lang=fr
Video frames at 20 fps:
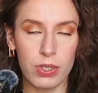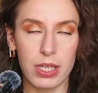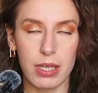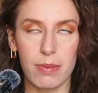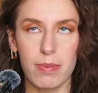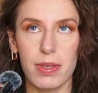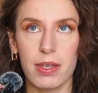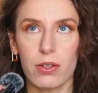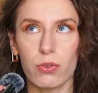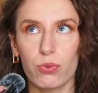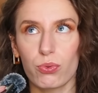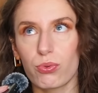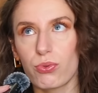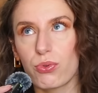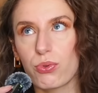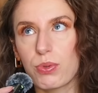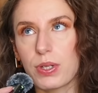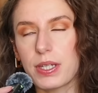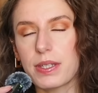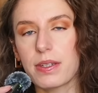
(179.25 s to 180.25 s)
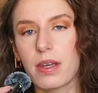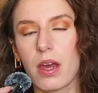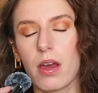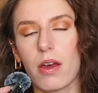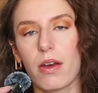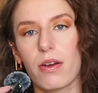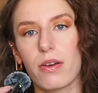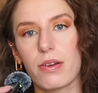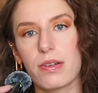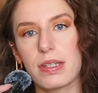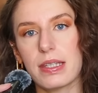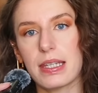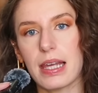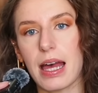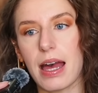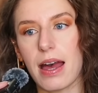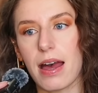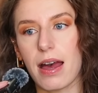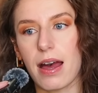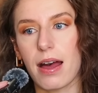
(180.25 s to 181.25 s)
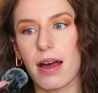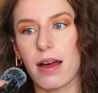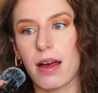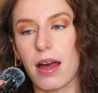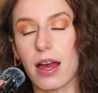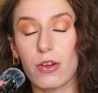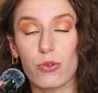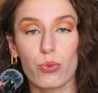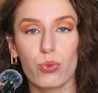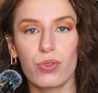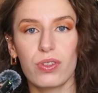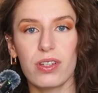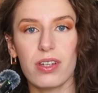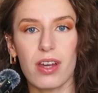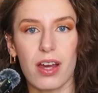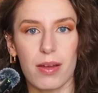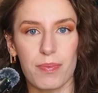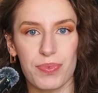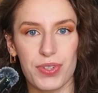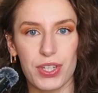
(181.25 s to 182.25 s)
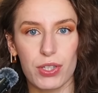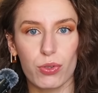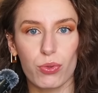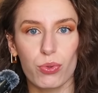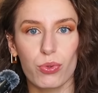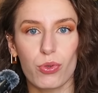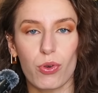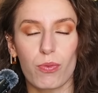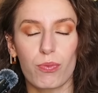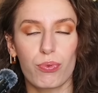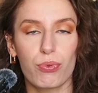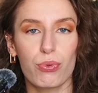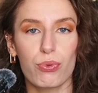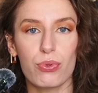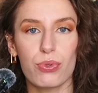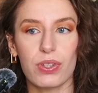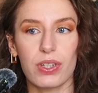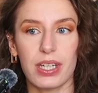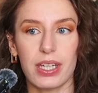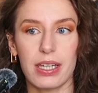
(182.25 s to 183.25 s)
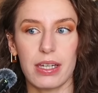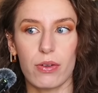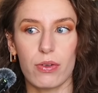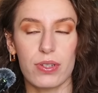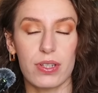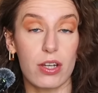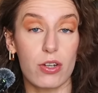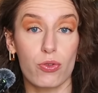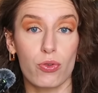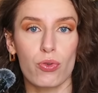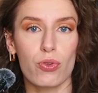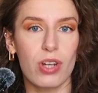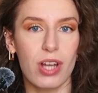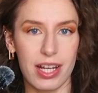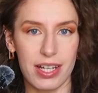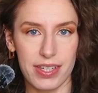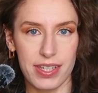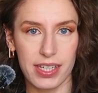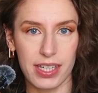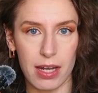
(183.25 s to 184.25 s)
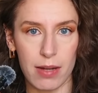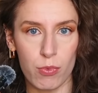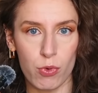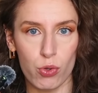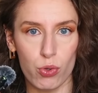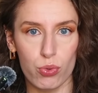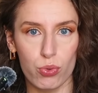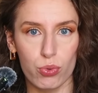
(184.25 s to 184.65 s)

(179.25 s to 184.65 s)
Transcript: et eh bien tout de suite euh, ça a ajouté un petit truc en plus et euh, ça change radicalement le